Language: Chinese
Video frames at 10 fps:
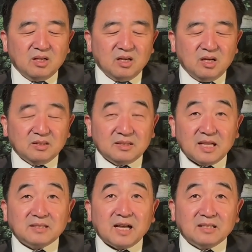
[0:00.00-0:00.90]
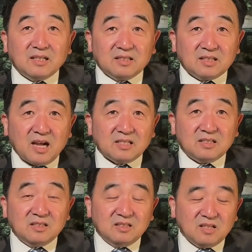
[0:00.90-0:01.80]
呃，现在呢，开
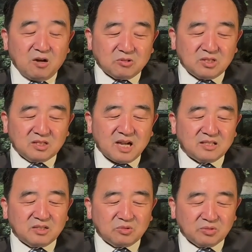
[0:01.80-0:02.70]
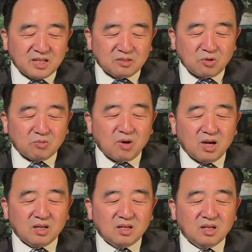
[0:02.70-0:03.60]
始老师开始出现状况，
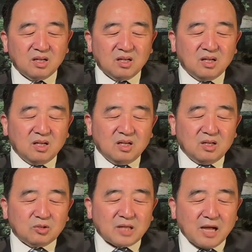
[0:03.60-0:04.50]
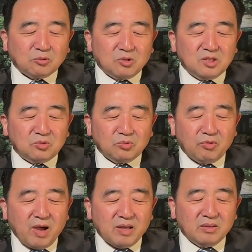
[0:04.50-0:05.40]
太多人住
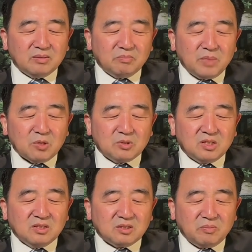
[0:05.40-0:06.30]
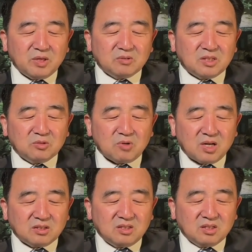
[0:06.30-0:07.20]
院，没有咳嗽，没有症状，
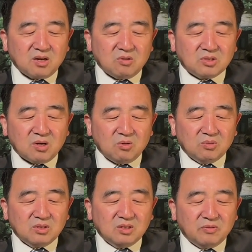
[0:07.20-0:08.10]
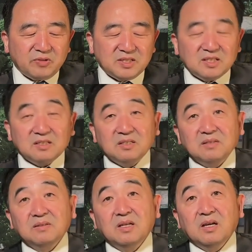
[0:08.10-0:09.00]
只高烧和肺结核。
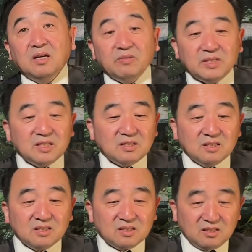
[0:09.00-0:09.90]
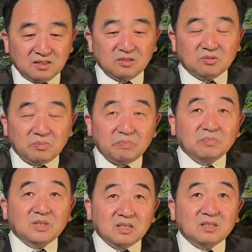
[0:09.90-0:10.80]
肺结核可能就是，
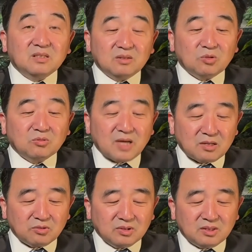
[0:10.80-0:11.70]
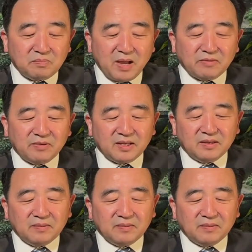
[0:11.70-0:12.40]
其实通常说的是白肺。